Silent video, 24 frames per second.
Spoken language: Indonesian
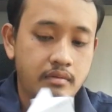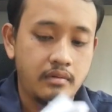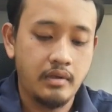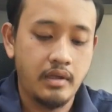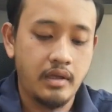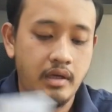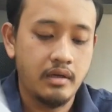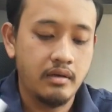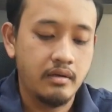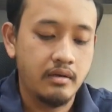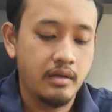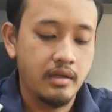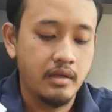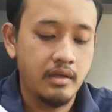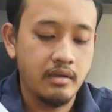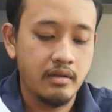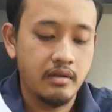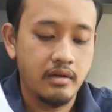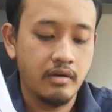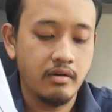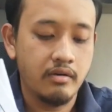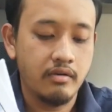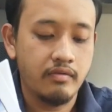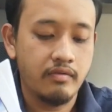ya ini
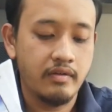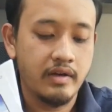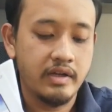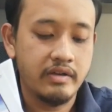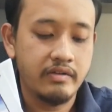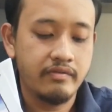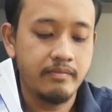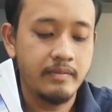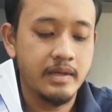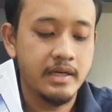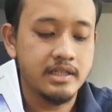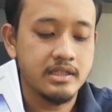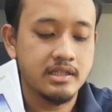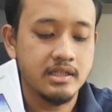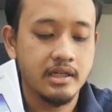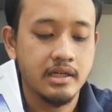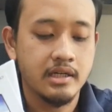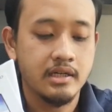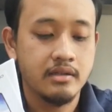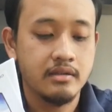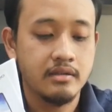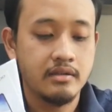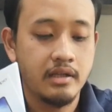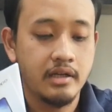Reno 5 biasa
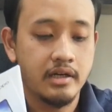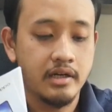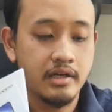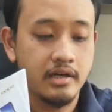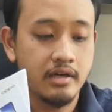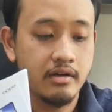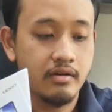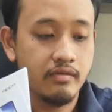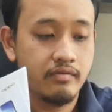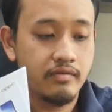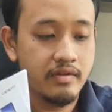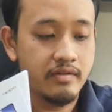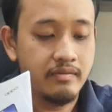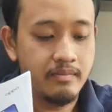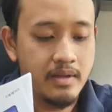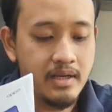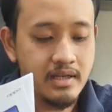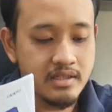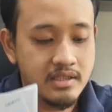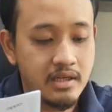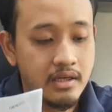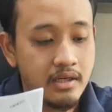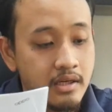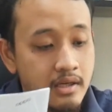dari Reno 5
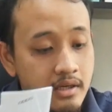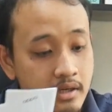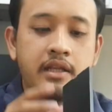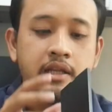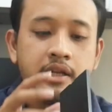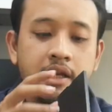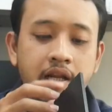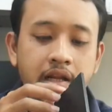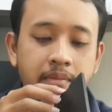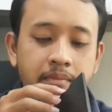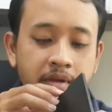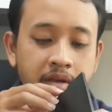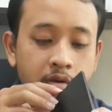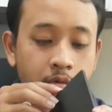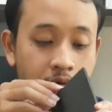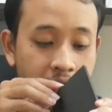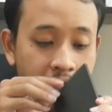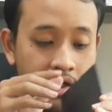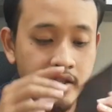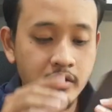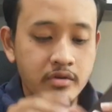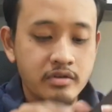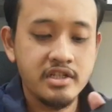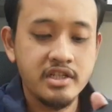biasa di dalamnya gue
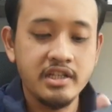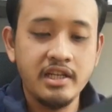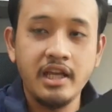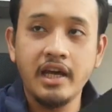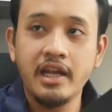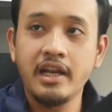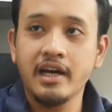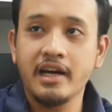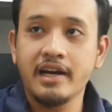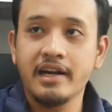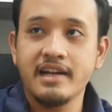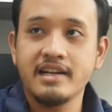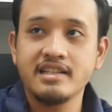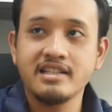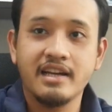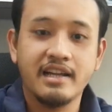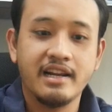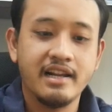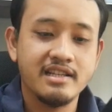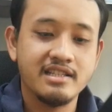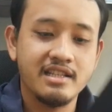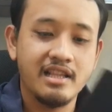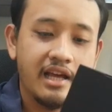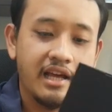nggak tahu sini ada
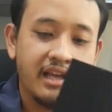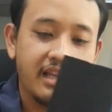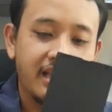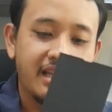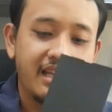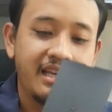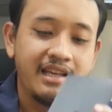keras-keras lagi